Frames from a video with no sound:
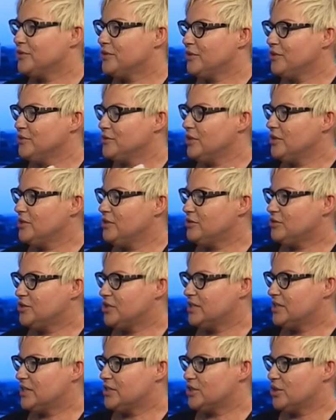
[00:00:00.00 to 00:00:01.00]
od, kiedy to
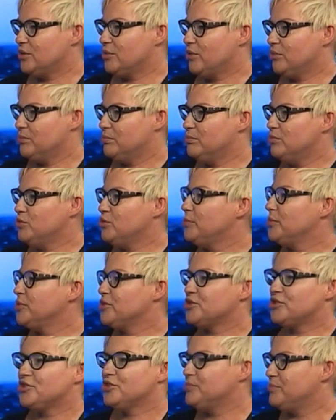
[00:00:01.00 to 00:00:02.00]
się zaczęło?
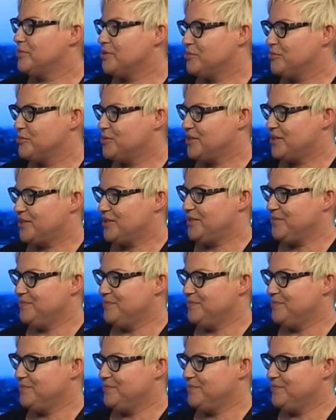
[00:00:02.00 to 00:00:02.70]
Mógłbyś żyć bez muzyki?